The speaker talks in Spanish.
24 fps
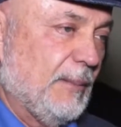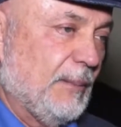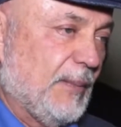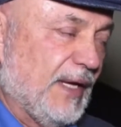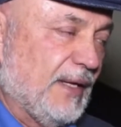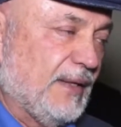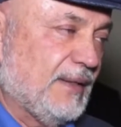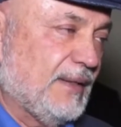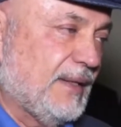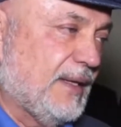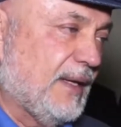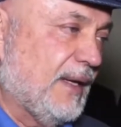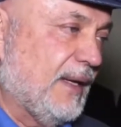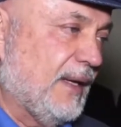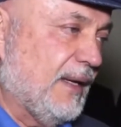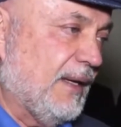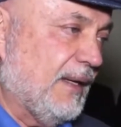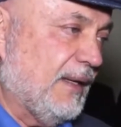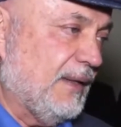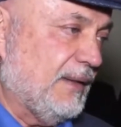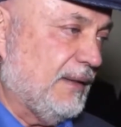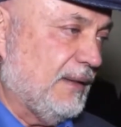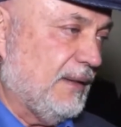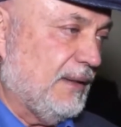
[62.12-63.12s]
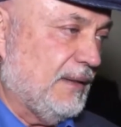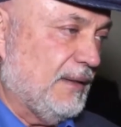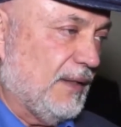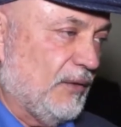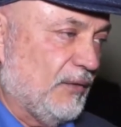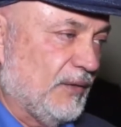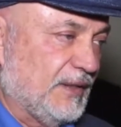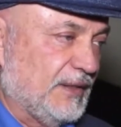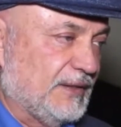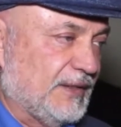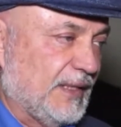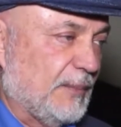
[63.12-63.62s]
ver qué
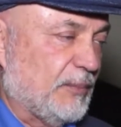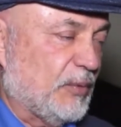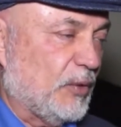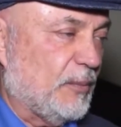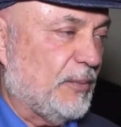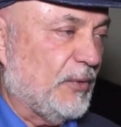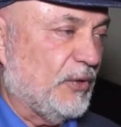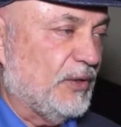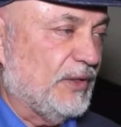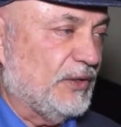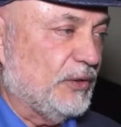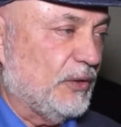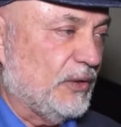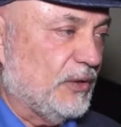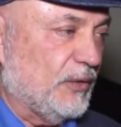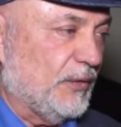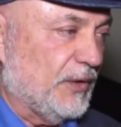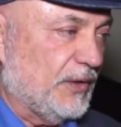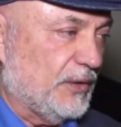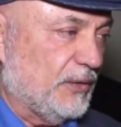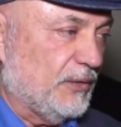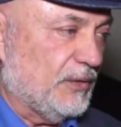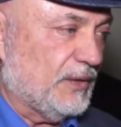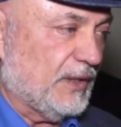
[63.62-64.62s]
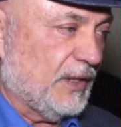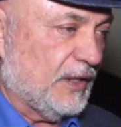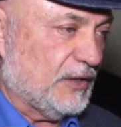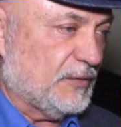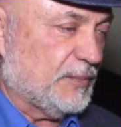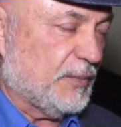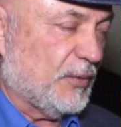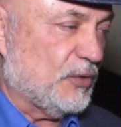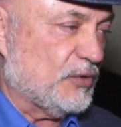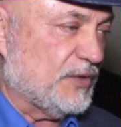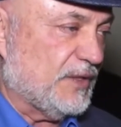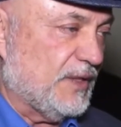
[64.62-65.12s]
de lo que está proponiendo el gobierno, qué
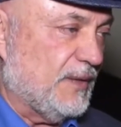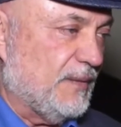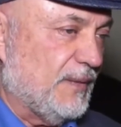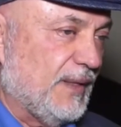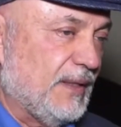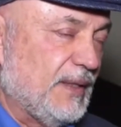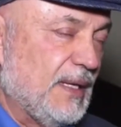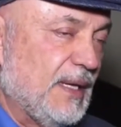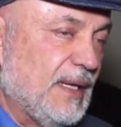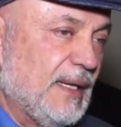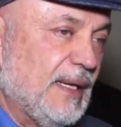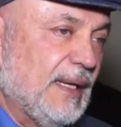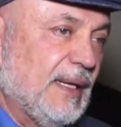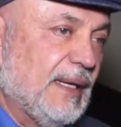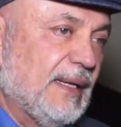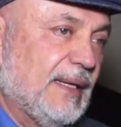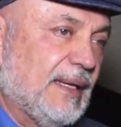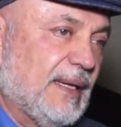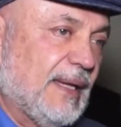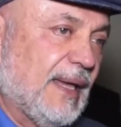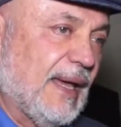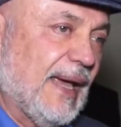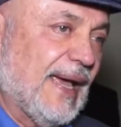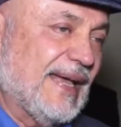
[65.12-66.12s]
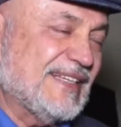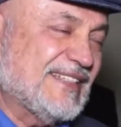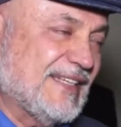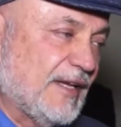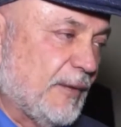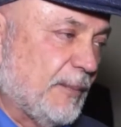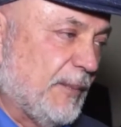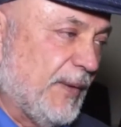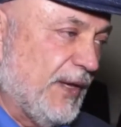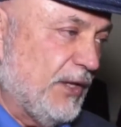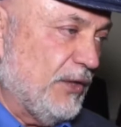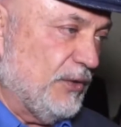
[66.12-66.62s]
es posible, qué ha
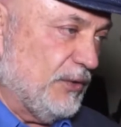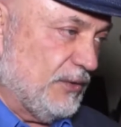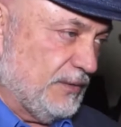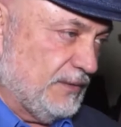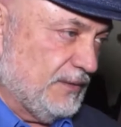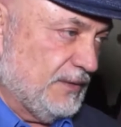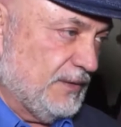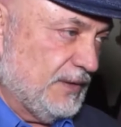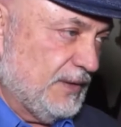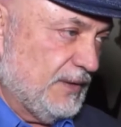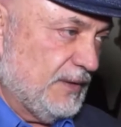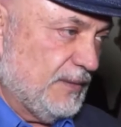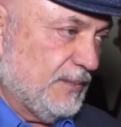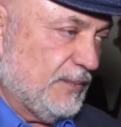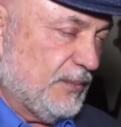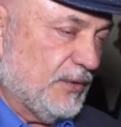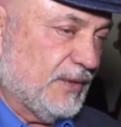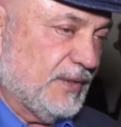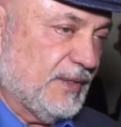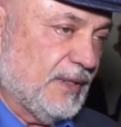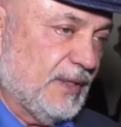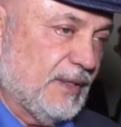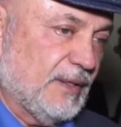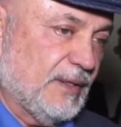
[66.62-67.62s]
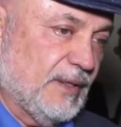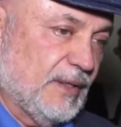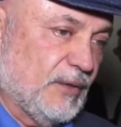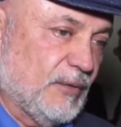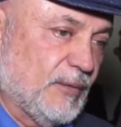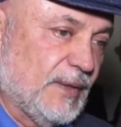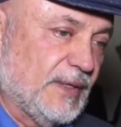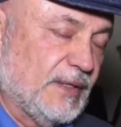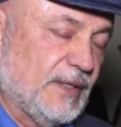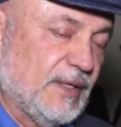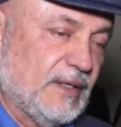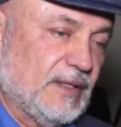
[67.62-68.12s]
servido, porque
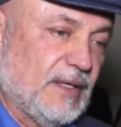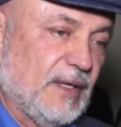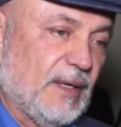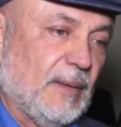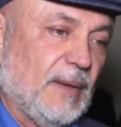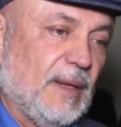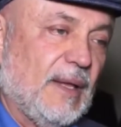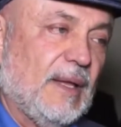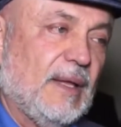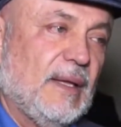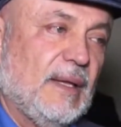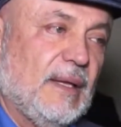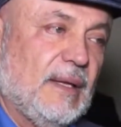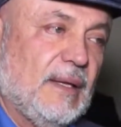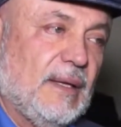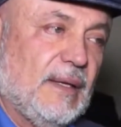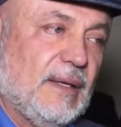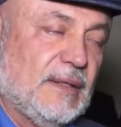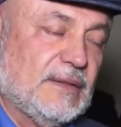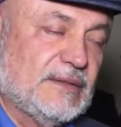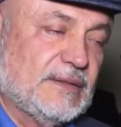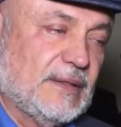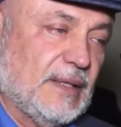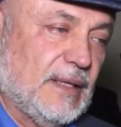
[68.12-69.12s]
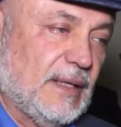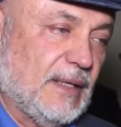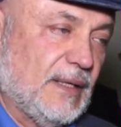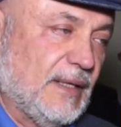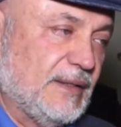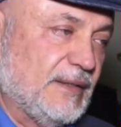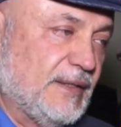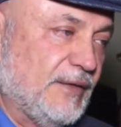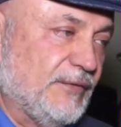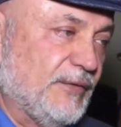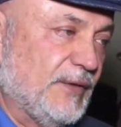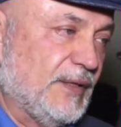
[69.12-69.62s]
recuerde que esta
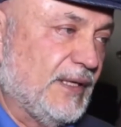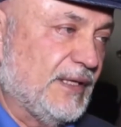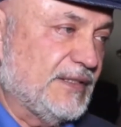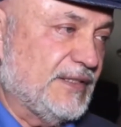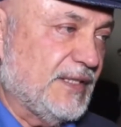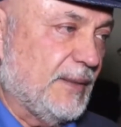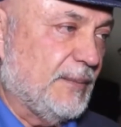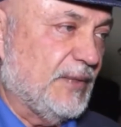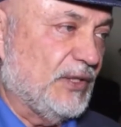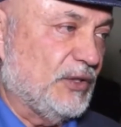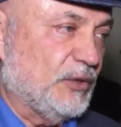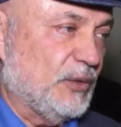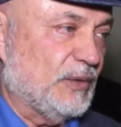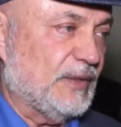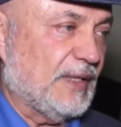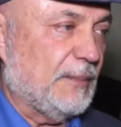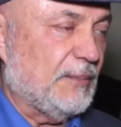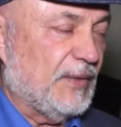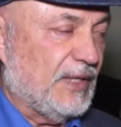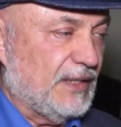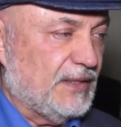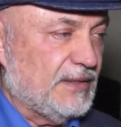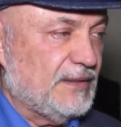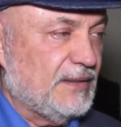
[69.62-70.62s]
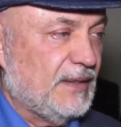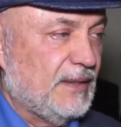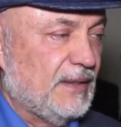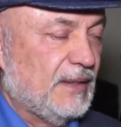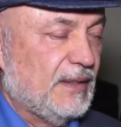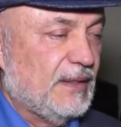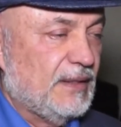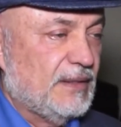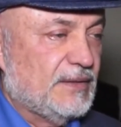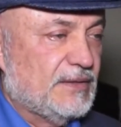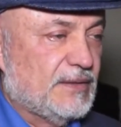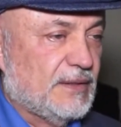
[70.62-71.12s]
ley de financiamiento también
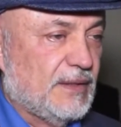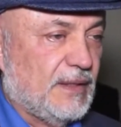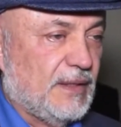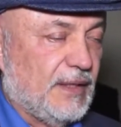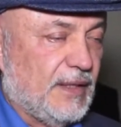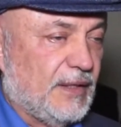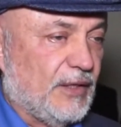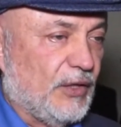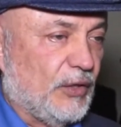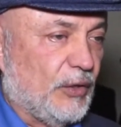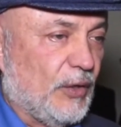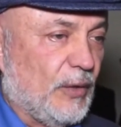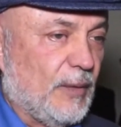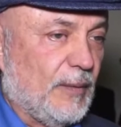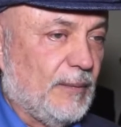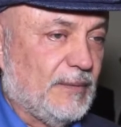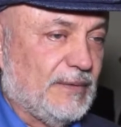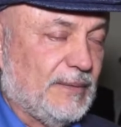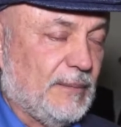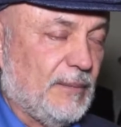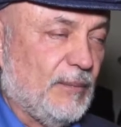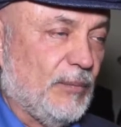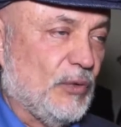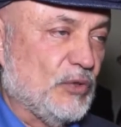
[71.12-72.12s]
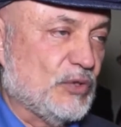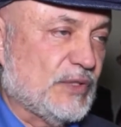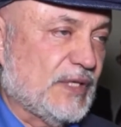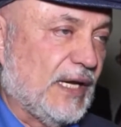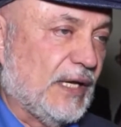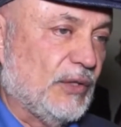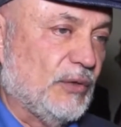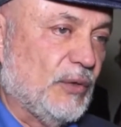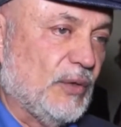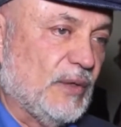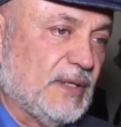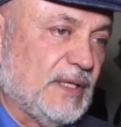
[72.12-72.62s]
se generó
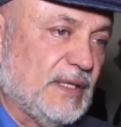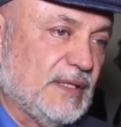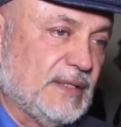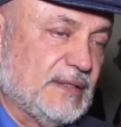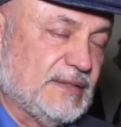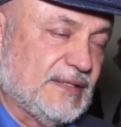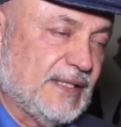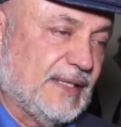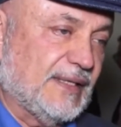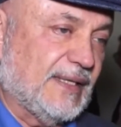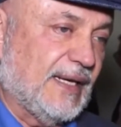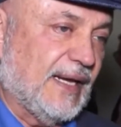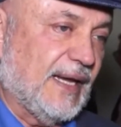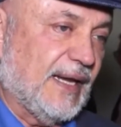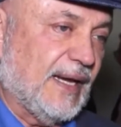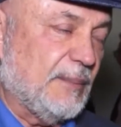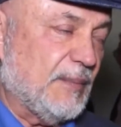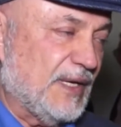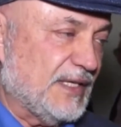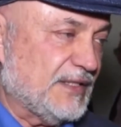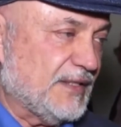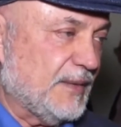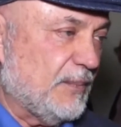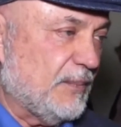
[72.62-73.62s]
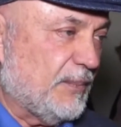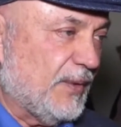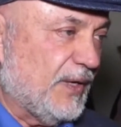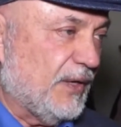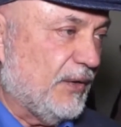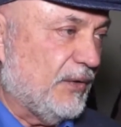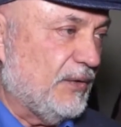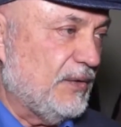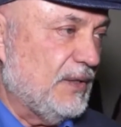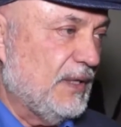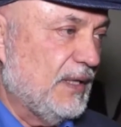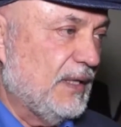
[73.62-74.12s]
buscando que se creara más
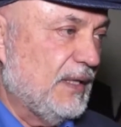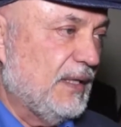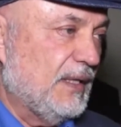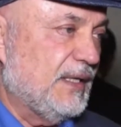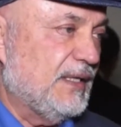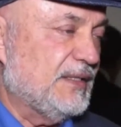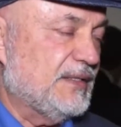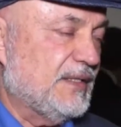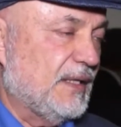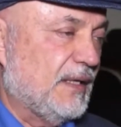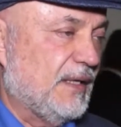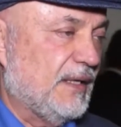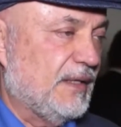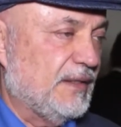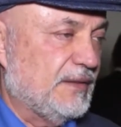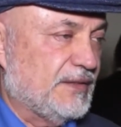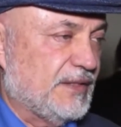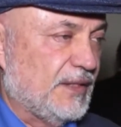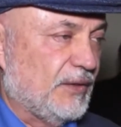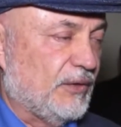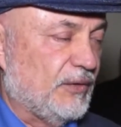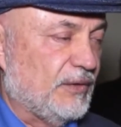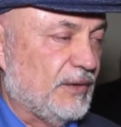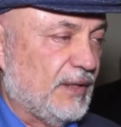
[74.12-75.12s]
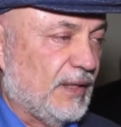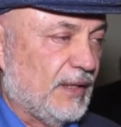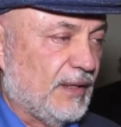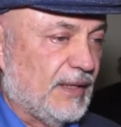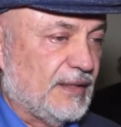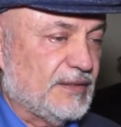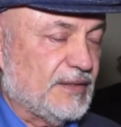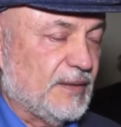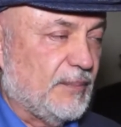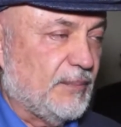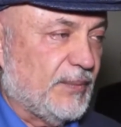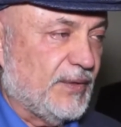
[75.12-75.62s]
empleo y se le hicieron a
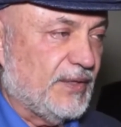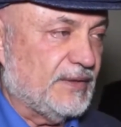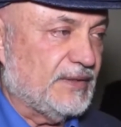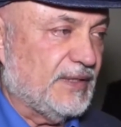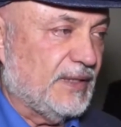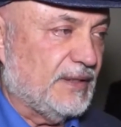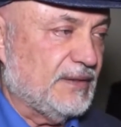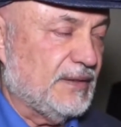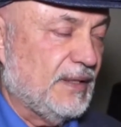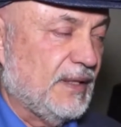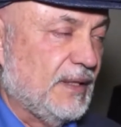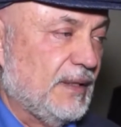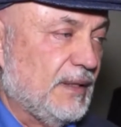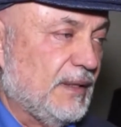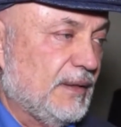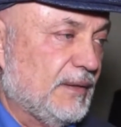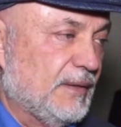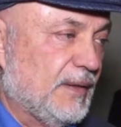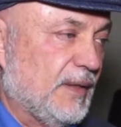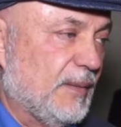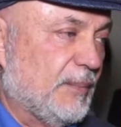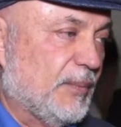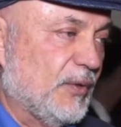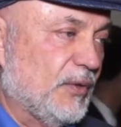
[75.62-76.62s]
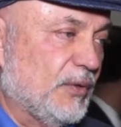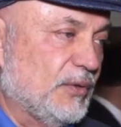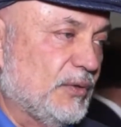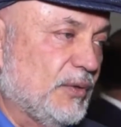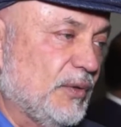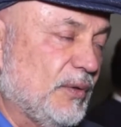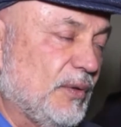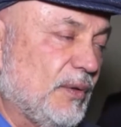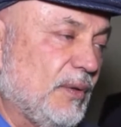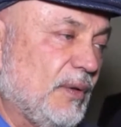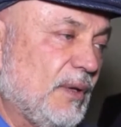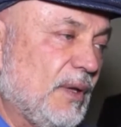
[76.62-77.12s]
las empresas de
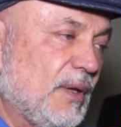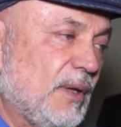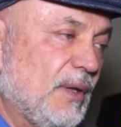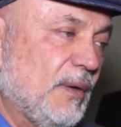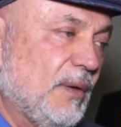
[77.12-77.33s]
pronto